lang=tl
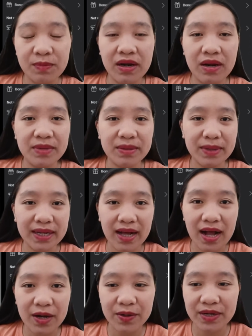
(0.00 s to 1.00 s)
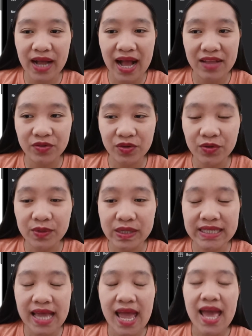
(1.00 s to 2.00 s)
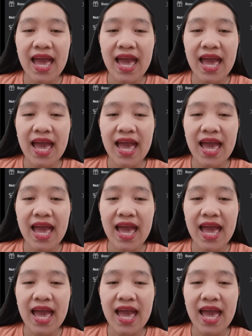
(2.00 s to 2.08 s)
maraming magkakaroon ng ads on Reels,